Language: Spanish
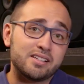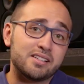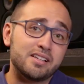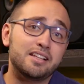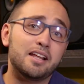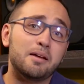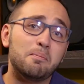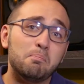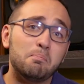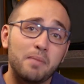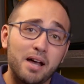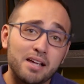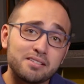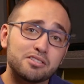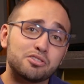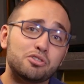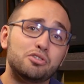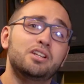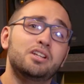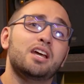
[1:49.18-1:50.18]
necesitan más
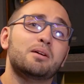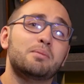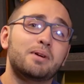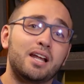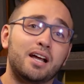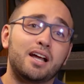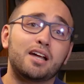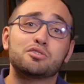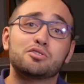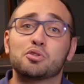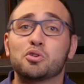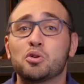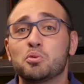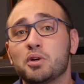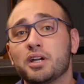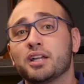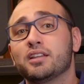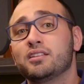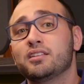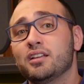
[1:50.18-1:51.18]
asesoría para casos
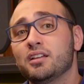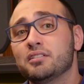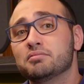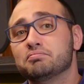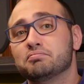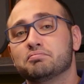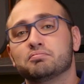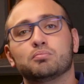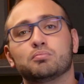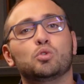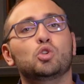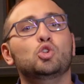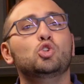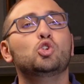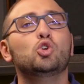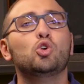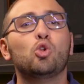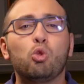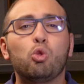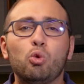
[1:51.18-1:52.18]
como este,
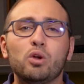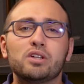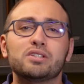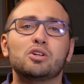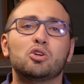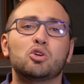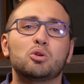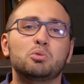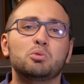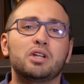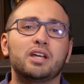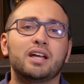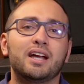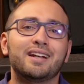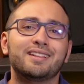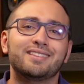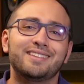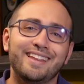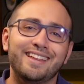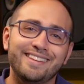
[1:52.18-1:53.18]
no dudes en
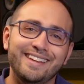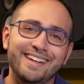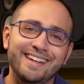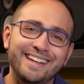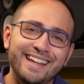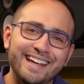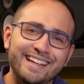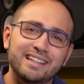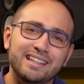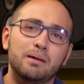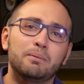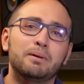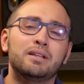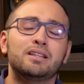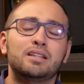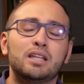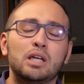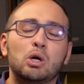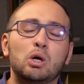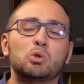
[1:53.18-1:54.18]
comunicarte
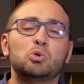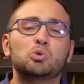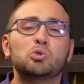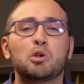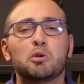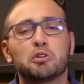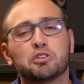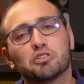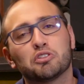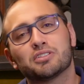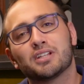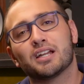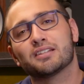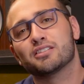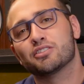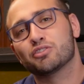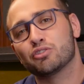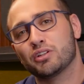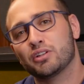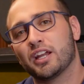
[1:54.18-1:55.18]
directamente con uno de nuestros
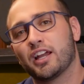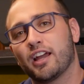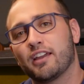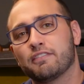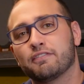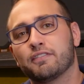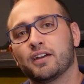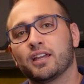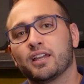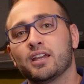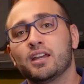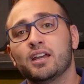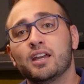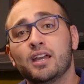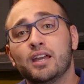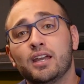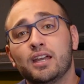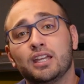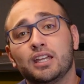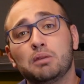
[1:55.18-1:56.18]
asesores Hi-Fi.
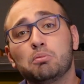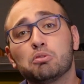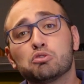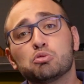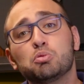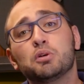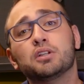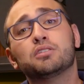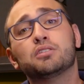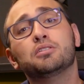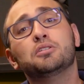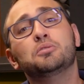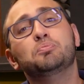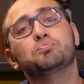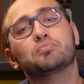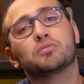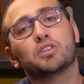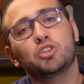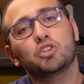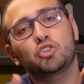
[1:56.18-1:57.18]
Y por supuesto,
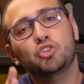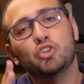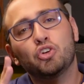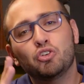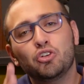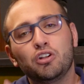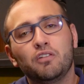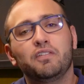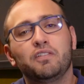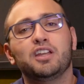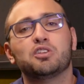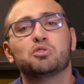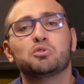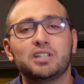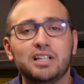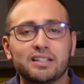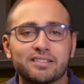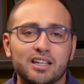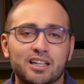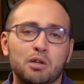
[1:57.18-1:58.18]
no olvides
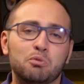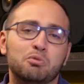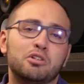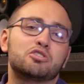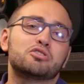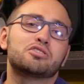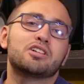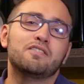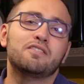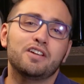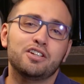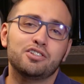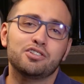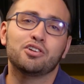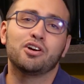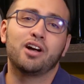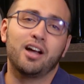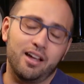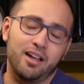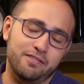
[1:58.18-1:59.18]
utilizar nuestro
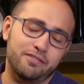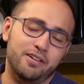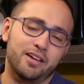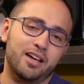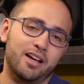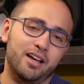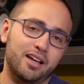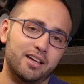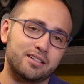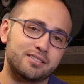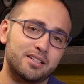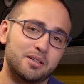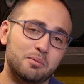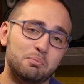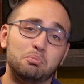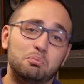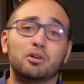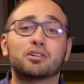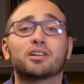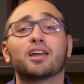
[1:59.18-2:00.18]
servicio Hi-Fi en casa,
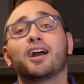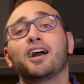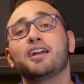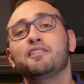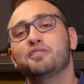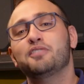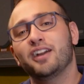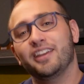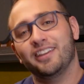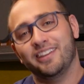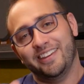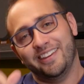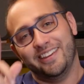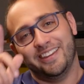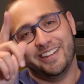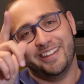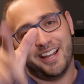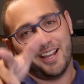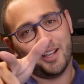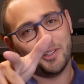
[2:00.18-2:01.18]
porque Hi-Fi
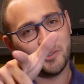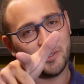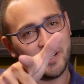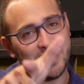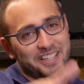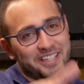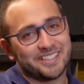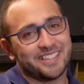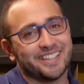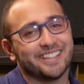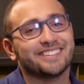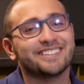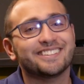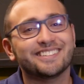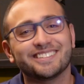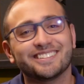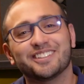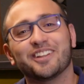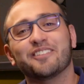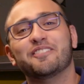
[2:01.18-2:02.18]
irá a tu casa.
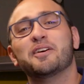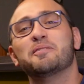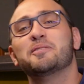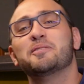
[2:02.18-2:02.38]
Nos